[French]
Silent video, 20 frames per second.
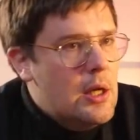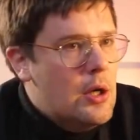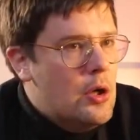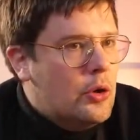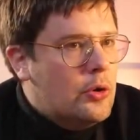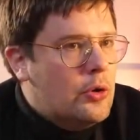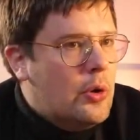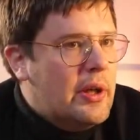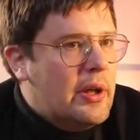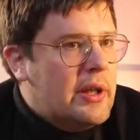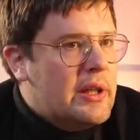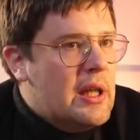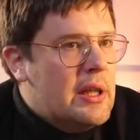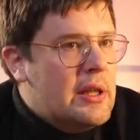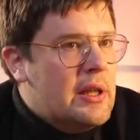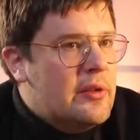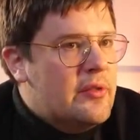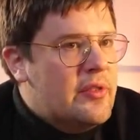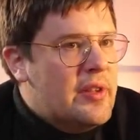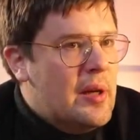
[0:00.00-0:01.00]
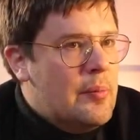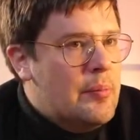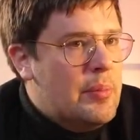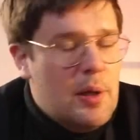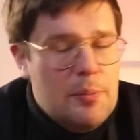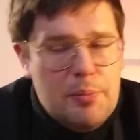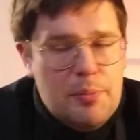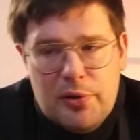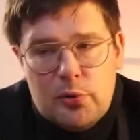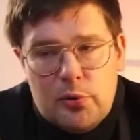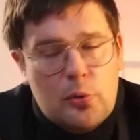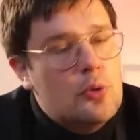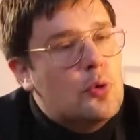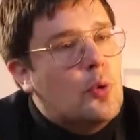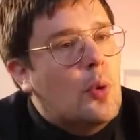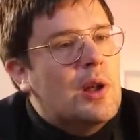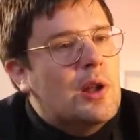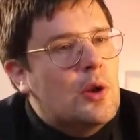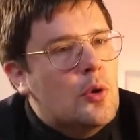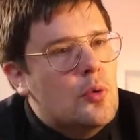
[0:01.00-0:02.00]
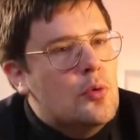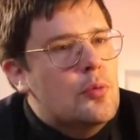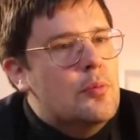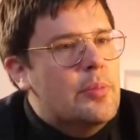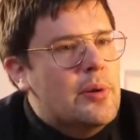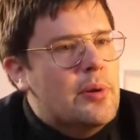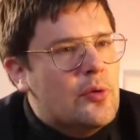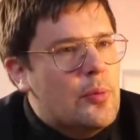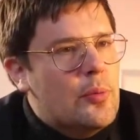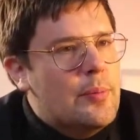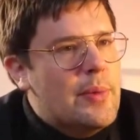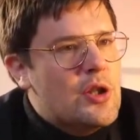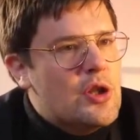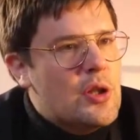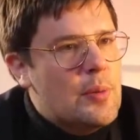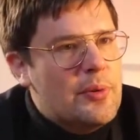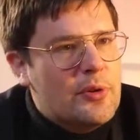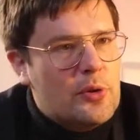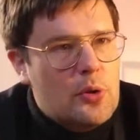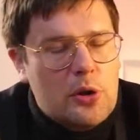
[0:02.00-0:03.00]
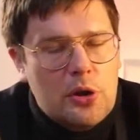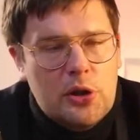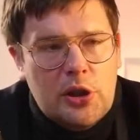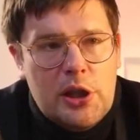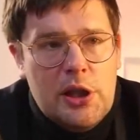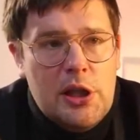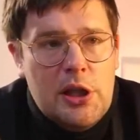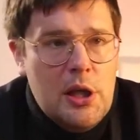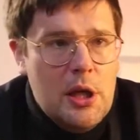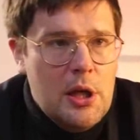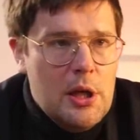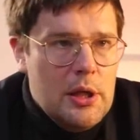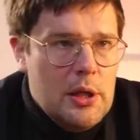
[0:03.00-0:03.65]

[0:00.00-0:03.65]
l'ordre régalien ne vient pas parce que droit de l'homme, parce que machin, parce que connerie,